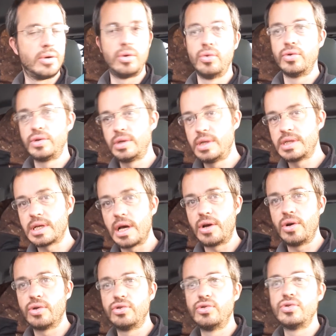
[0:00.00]
l'autre qui se
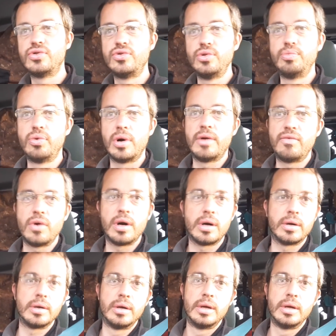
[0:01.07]
raccorde dessus pour avoir